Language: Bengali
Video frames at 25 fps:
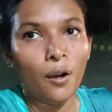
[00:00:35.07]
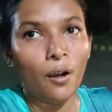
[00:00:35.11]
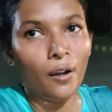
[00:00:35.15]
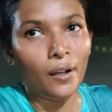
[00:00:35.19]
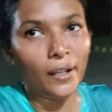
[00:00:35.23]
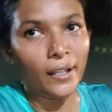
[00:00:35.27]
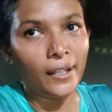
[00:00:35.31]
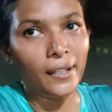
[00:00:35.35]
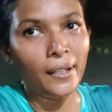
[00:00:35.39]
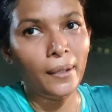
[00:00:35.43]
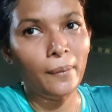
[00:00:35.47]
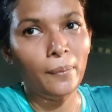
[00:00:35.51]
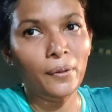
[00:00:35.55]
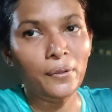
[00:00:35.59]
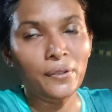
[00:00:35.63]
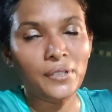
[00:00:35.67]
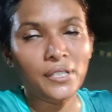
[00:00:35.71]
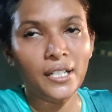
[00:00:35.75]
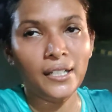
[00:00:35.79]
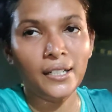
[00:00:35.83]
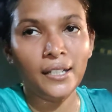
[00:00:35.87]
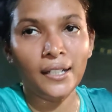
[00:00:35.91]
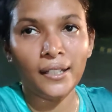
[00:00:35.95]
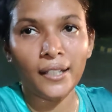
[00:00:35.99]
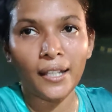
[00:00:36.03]
হয় এবং
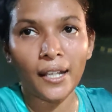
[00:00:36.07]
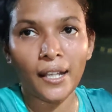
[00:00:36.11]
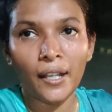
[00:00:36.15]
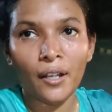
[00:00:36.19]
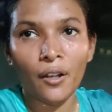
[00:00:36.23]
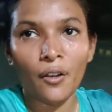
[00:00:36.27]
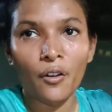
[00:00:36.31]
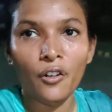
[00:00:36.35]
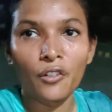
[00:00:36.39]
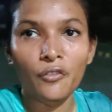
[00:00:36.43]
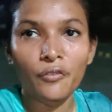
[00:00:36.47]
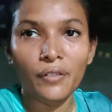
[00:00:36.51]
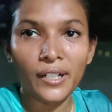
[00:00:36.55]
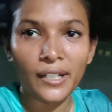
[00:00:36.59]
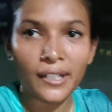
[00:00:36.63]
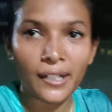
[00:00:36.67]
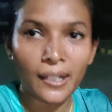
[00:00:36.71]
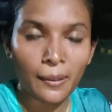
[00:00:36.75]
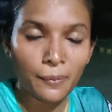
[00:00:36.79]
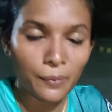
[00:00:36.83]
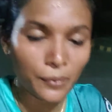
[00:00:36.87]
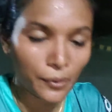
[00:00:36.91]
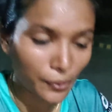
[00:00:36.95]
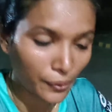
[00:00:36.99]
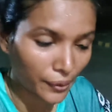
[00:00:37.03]
সেটাকে
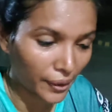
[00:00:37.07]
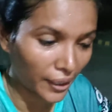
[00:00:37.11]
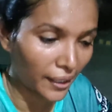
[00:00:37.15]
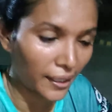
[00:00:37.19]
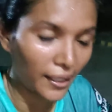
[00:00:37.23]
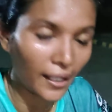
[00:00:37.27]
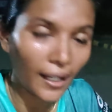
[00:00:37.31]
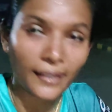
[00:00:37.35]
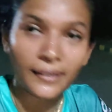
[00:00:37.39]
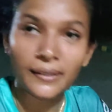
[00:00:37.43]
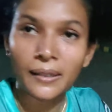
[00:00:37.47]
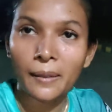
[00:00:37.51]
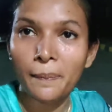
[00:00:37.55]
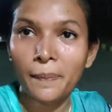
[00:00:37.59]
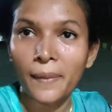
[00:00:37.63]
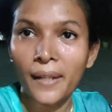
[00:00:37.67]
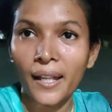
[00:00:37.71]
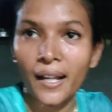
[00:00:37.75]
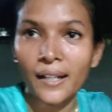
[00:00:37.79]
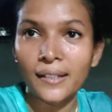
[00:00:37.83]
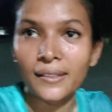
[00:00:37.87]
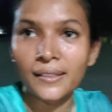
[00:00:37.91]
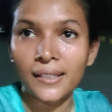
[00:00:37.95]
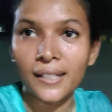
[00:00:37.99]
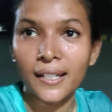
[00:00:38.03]
ওভারকাম করেই একটা
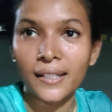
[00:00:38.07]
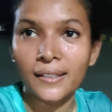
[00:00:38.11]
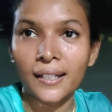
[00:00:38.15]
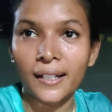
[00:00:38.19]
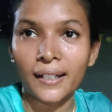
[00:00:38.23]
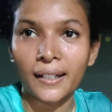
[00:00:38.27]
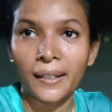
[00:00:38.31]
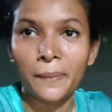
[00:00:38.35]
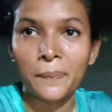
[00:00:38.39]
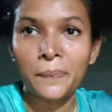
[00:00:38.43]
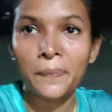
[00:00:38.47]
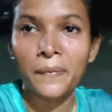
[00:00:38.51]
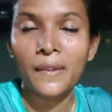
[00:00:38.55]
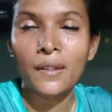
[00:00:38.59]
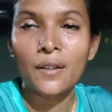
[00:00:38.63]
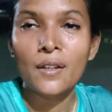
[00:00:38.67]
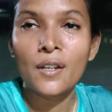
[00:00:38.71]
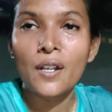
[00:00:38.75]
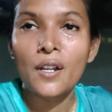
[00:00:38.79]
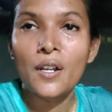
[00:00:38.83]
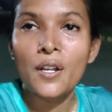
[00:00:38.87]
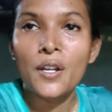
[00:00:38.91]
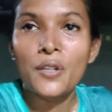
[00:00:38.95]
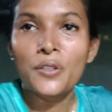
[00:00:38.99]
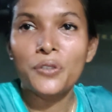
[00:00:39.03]
প্লেয়ার টিকে থাকে
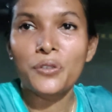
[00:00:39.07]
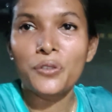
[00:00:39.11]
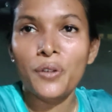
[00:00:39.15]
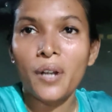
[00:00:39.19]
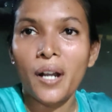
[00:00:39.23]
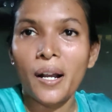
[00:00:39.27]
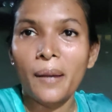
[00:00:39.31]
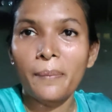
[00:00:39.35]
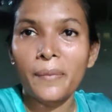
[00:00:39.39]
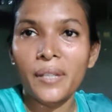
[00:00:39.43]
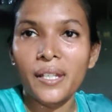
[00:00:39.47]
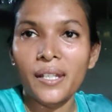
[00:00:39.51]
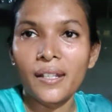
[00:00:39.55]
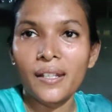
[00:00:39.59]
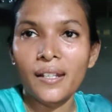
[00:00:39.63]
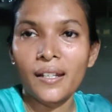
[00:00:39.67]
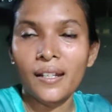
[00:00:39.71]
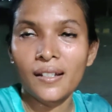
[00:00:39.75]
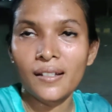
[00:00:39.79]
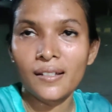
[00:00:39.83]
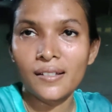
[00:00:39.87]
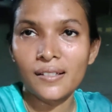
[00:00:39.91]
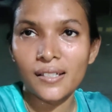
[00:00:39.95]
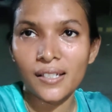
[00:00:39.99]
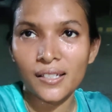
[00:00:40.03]
সো আমি
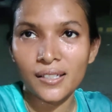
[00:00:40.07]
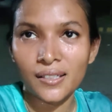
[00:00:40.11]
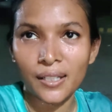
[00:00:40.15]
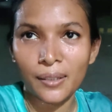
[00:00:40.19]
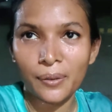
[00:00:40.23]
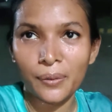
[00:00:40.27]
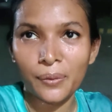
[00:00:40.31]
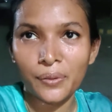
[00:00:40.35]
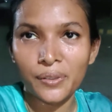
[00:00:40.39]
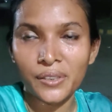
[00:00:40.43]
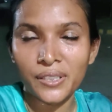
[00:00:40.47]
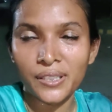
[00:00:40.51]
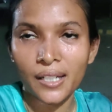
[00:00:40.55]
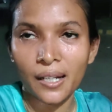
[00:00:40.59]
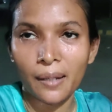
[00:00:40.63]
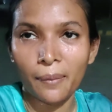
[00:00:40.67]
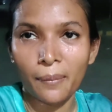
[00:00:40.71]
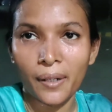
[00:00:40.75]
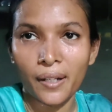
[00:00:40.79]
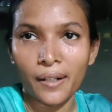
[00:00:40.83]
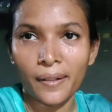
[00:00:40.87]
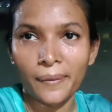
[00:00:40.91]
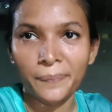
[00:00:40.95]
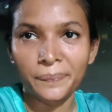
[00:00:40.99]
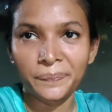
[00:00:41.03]
চেষ্টা করছি
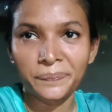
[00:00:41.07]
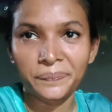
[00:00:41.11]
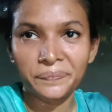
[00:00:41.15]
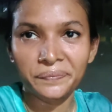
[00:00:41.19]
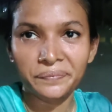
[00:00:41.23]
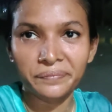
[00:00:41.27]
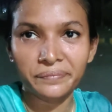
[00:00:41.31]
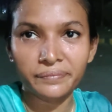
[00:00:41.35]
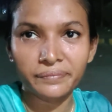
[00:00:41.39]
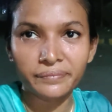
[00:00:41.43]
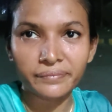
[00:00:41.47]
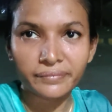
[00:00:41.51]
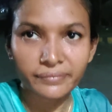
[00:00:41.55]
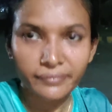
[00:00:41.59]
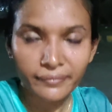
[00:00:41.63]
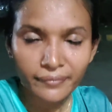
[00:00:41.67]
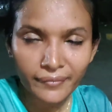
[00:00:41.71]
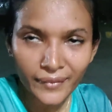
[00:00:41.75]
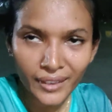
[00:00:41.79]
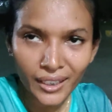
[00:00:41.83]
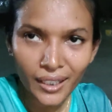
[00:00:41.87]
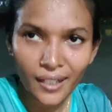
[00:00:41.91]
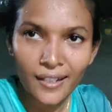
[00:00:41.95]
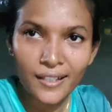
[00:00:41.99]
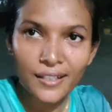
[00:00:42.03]
আমার
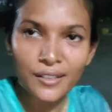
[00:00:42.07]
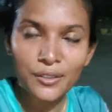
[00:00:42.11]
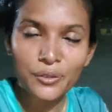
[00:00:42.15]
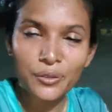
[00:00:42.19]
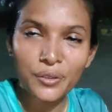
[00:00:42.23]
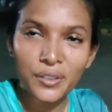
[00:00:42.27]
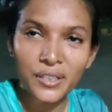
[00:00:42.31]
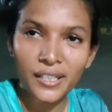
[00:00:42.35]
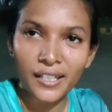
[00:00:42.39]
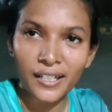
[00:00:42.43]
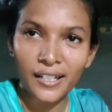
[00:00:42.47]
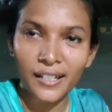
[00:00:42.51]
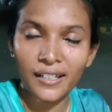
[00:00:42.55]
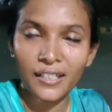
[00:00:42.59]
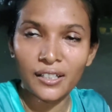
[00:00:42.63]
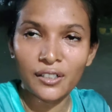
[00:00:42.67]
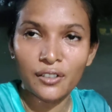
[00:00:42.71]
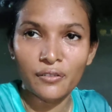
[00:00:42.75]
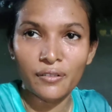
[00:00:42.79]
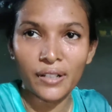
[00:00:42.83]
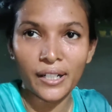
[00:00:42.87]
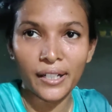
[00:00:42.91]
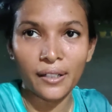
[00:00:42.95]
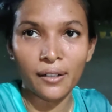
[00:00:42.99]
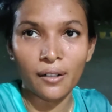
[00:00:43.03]
ইঞ্জুরিটাকে
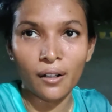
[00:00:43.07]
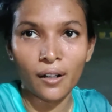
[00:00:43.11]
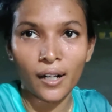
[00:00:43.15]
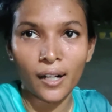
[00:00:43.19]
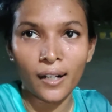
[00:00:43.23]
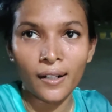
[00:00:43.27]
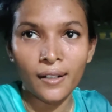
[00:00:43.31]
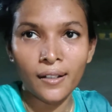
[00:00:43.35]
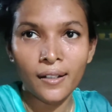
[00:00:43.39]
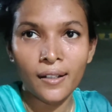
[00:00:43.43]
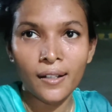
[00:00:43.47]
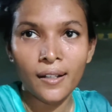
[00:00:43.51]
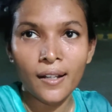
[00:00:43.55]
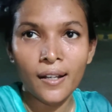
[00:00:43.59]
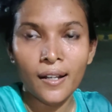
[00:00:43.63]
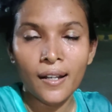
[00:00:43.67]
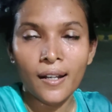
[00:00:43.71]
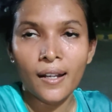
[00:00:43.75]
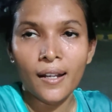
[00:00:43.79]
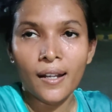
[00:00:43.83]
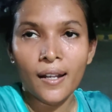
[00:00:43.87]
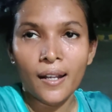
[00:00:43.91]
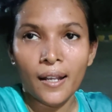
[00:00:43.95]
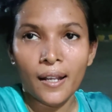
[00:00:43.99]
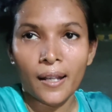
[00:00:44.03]
রিকভারি করার
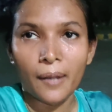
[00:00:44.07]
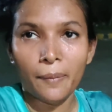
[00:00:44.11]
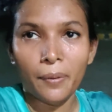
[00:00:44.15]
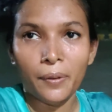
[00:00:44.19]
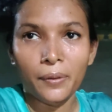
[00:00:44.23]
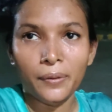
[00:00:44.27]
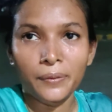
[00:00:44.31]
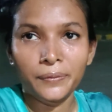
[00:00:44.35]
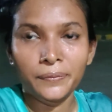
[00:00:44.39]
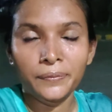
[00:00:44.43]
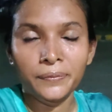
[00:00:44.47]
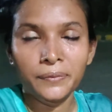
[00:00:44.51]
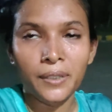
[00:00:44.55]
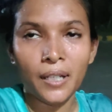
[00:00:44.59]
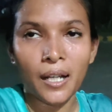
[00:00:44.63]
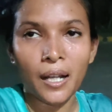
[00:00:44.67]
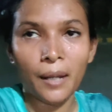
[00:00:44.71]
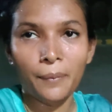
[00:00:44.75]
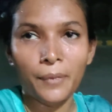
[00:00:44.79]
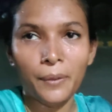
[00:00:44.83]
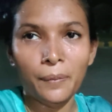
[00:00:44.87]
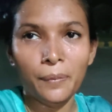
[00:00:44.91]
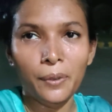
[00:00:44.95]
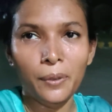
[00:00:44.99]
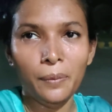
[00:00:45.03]
এবং
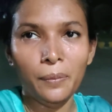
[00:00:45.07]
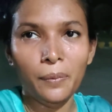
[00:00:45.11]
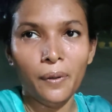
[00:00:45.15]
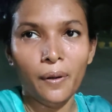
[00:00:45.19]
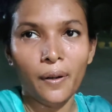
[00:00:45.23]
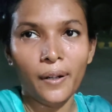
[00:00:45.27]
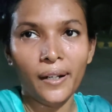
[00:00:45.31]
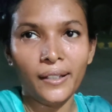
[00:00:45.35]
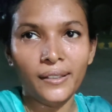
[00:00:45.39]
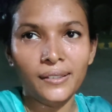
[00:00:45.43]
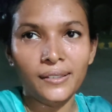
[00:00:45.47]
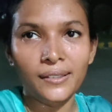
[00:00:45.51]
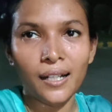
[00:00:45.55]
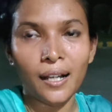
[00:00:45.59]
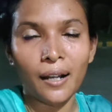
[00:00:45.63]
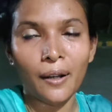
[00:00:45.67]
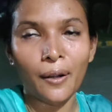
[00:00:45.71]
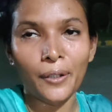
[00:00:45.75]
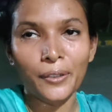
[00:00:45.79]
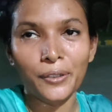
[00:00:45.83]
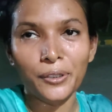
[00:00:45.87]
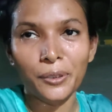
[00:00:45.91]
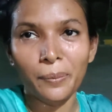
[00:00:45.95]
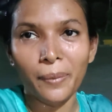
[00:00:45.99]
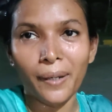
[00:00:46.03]
আমি বলবো অনেকটা
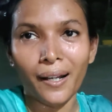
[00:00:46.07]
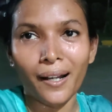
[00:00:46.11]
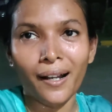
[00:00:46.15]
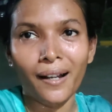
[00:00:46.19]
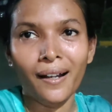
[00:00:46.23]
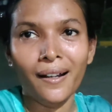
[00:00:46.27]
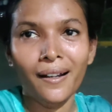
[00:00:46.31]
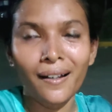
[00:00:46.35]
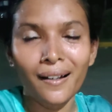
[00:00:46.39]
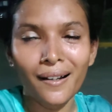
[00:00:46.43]
হয়তো বা